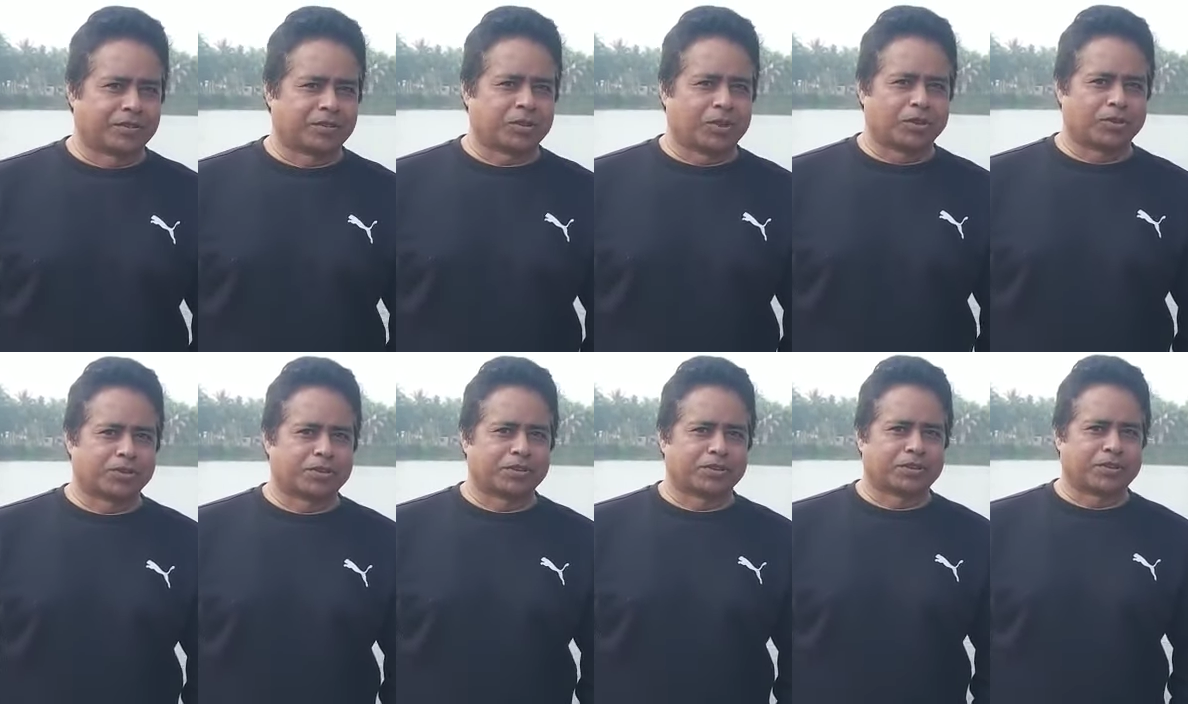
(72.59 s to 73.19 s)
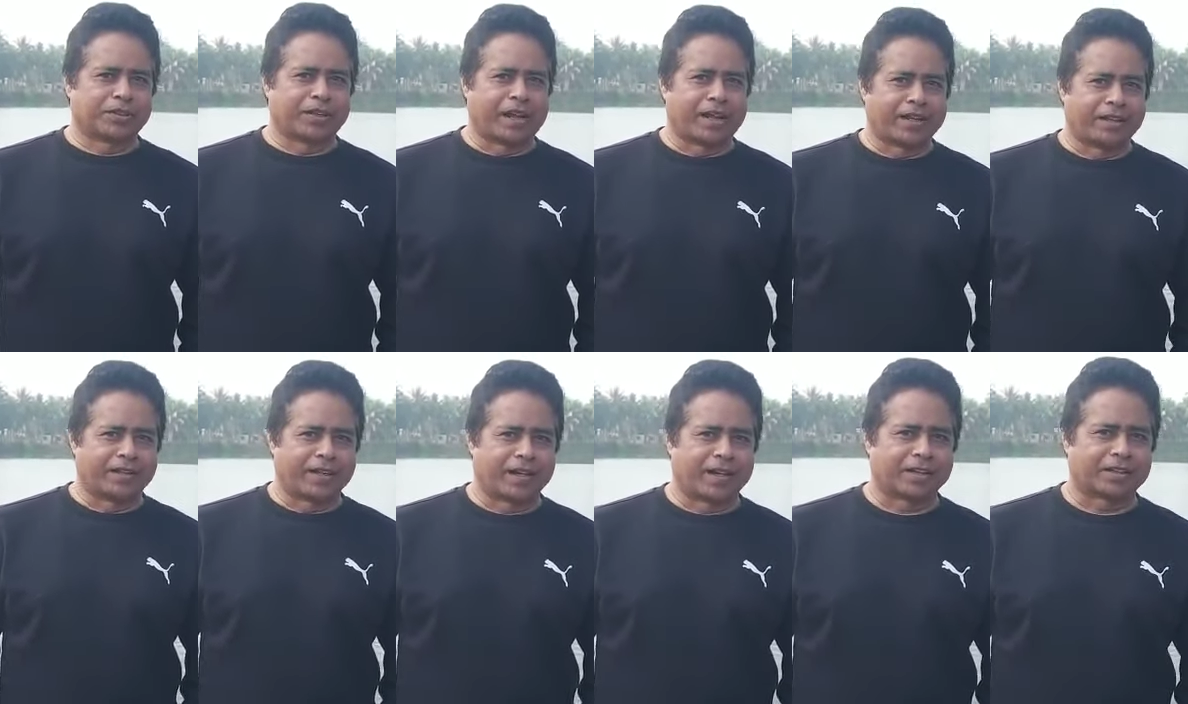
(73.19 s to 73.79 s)
চলচ্চিত্র
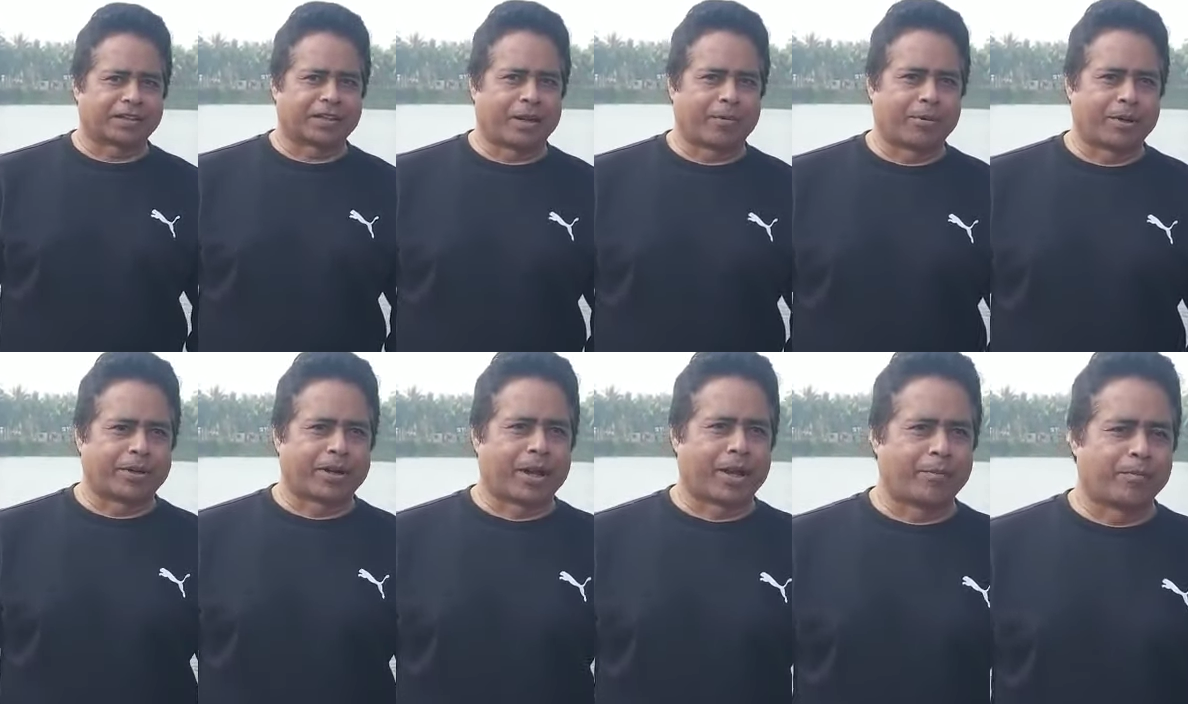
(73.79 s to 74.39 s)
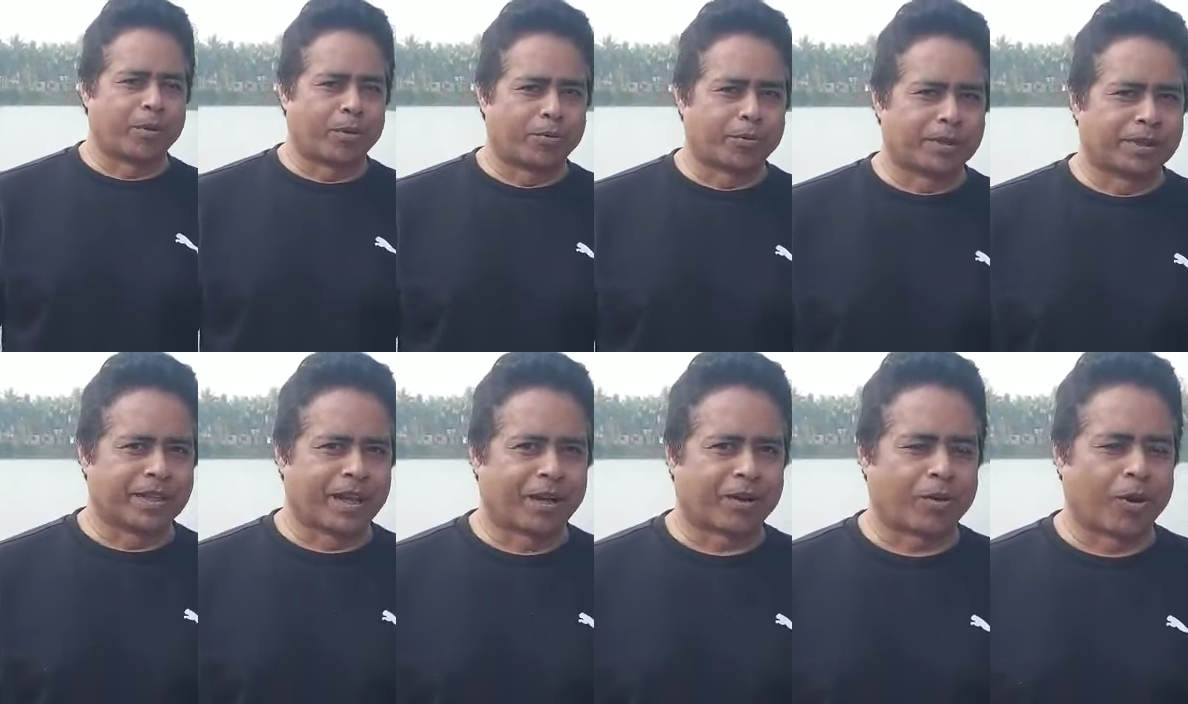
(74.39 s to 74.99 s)
নায়িকা সাবানা
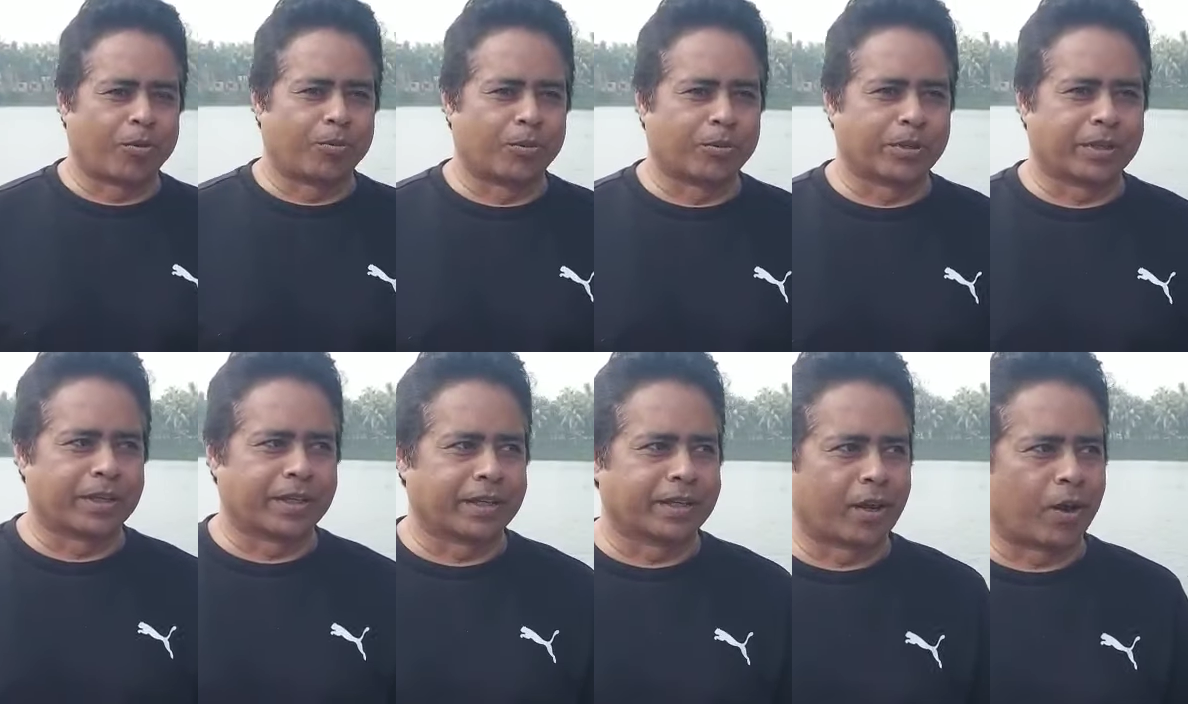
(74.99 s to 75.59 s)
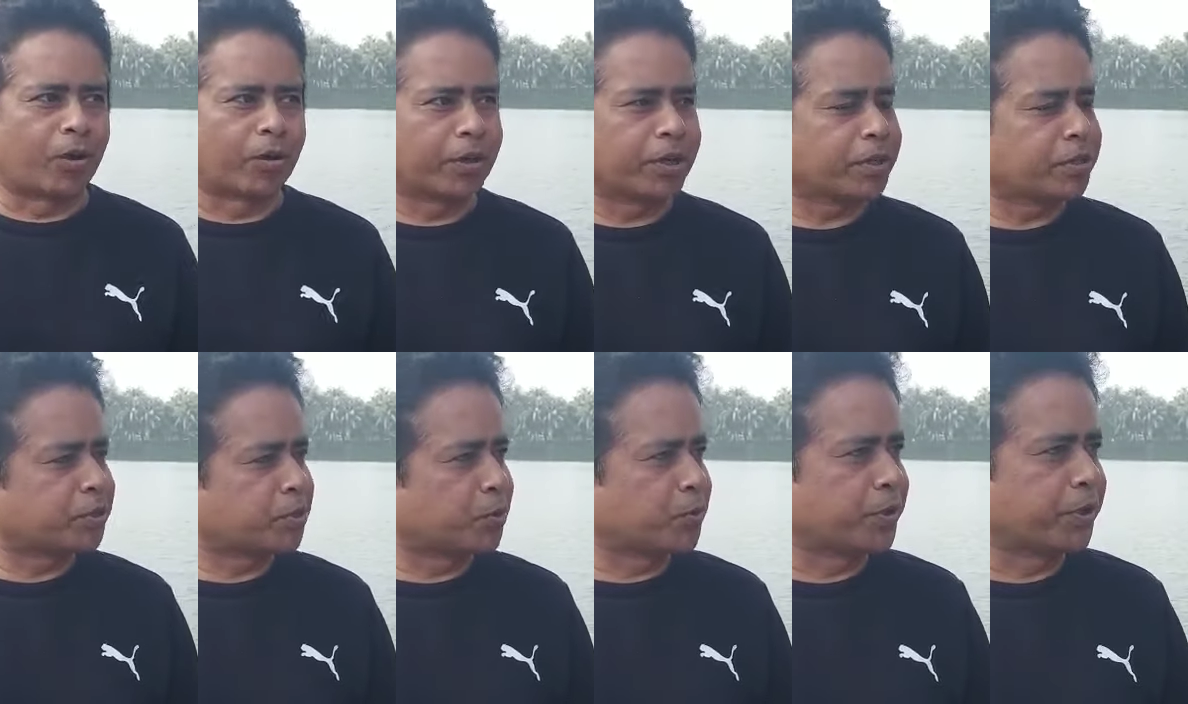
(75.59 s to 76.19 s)
ববিতা কবরী এরা অনেক
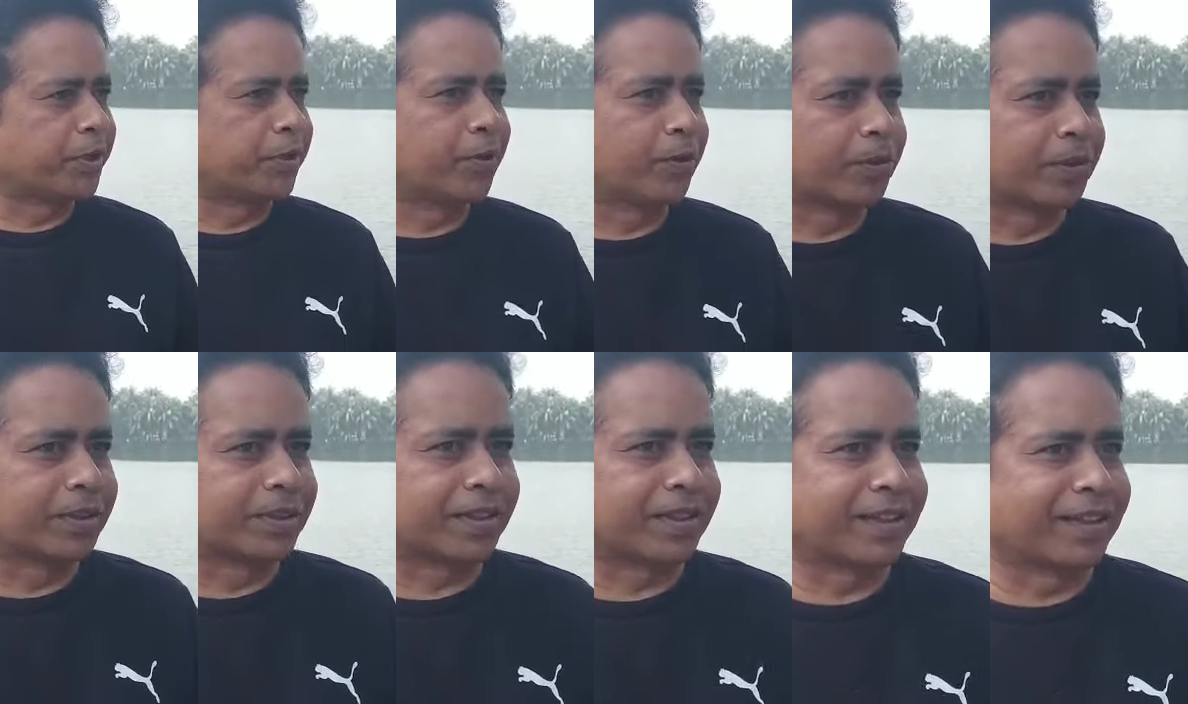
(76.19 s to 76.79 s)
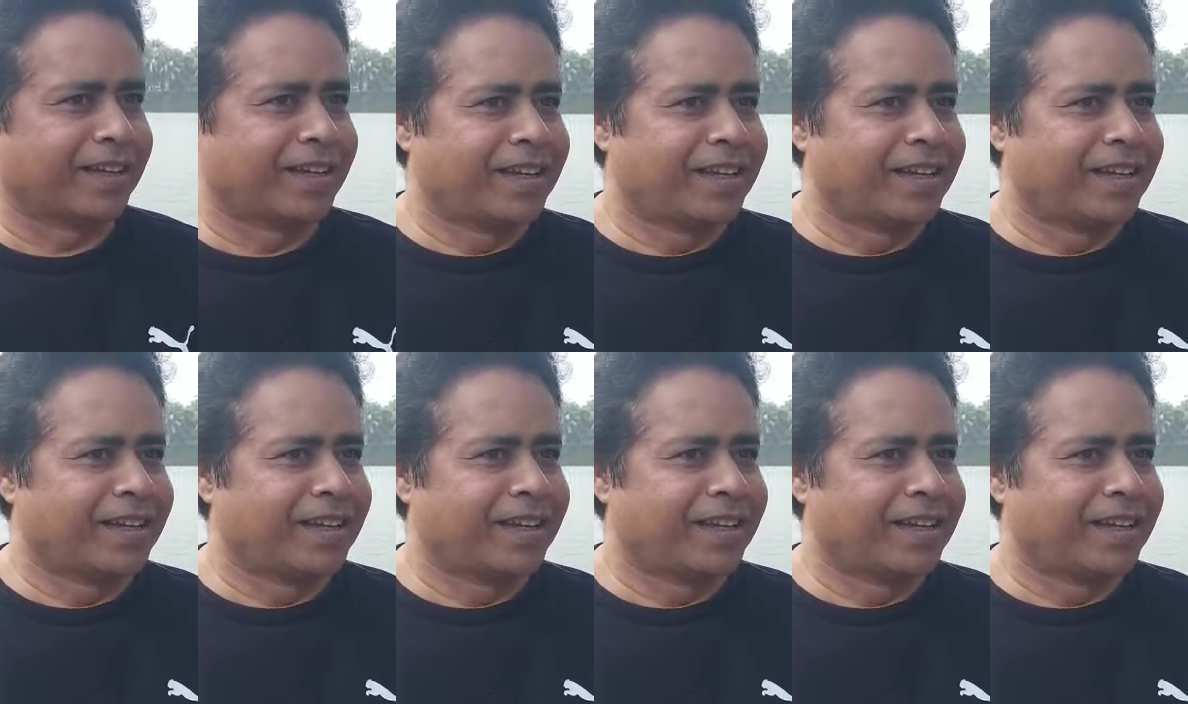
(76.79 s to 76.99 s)
শুটিং করেছে